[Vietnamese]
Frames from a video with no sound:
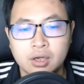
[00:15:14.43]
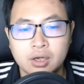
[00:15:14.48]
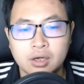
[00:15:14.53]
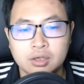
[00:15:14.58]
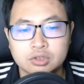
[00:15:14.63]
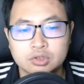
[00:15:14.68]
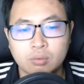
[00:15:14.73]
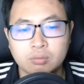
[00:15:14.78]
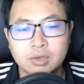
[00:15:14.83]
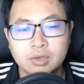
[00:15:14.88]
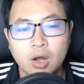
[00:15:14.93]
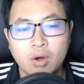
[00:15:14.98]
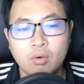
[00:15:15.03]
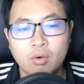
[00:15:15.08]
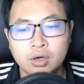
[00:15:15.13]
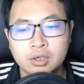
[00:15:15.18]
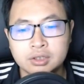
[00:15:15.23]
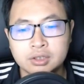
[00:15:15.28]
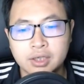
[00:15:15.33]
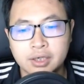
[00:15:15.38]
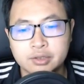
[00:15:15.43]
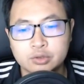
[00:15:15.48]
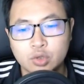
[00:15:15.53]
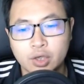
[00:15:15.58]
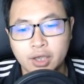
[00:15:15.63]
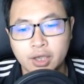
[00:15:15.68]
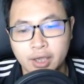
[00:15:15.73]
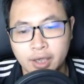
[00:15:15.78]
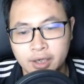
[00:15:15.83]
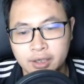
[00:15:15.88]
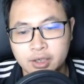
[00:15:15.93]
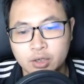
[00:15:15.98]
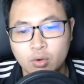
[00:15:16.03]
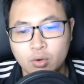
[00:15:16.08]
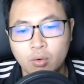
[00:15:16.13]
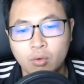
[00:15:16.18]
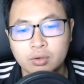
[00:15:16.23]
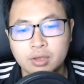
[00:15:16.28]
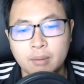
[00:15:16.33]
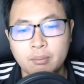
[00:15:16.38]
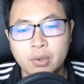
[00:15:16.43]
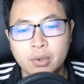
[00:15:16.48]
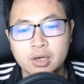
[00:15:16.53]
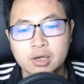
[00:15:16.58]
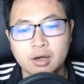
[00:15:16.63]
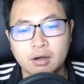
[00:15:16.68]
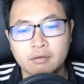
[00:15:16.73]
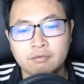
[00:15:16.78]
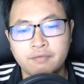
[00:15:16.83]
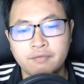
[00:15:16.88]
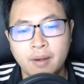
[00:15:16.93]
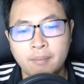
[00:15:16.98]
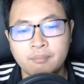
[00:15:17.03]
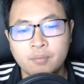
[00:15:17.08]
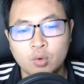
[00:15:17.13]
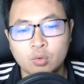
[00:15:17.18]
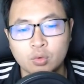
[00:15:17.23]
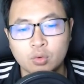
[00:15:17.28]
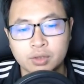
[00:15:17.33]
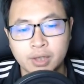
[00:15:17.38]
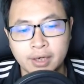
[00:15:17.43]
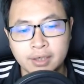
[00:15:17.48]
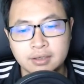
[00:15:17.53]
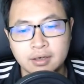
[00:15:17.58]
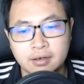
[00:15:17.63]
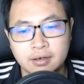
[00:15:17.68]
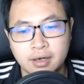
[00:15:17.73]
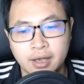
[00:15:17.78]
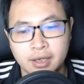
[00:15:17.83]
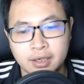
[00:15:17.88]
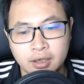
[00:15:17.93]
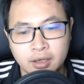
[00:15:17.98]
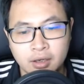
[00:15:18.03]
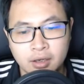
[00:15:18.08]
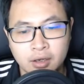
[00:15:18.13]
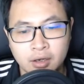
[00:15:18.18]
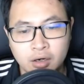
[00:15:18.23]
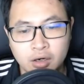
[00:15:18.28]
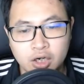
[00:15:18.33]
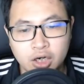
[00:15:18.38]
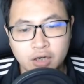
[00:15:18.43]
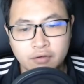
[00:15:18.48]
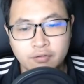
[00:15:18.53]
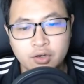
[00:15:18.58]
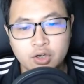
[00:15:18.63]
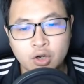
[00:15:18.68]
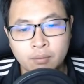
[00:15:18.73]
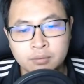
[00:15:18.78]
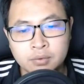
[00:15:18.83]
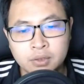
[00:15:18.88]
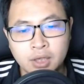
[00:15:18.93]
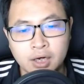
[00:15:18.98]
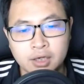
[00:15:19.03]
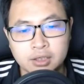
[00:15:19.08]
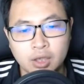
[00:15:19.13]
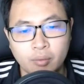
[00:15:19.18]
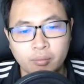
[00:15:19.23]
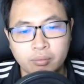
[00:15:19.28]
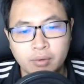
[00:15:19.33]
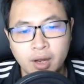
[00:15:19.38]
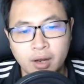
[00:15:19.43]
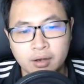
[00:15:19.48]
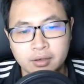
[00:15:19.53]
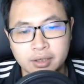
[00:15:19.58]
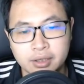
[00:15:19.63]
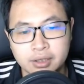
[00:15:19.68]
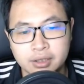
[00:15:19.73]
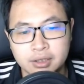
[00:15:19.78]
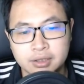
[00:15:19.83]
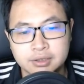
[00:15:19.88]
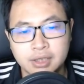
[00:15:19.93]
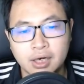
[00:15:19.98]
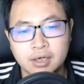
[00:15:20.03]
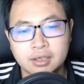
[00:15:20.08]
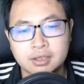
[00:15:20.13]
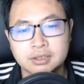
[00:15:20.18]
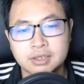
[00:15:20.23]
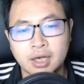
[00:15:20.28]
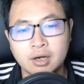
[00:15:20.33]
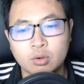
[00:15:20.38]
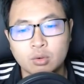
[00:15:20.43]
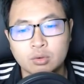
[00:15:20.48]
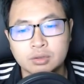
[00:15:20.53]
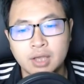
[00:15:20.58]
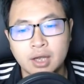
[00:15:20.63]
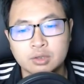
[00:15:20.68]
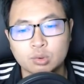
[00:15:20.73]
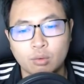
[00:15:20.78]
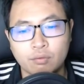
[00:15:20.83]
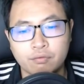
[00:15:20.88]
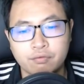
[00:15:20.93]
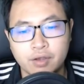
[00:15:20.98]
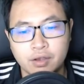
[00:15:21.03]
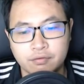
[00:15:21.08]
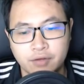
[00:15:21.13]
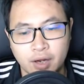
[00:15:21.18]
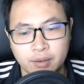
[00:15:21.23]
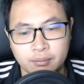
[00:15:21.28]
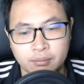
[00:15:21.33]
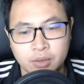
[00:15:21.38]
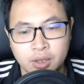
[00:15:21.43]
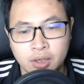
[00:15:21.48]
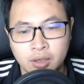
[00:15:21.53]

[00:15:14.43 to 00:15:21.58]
dùng đầu ngón chân suy nghĩ thì cũng có thể biết được pháp môn của thánh nhân này đối với nhóm thần tộc các người chắc chắn là có tác dụng phi phàm.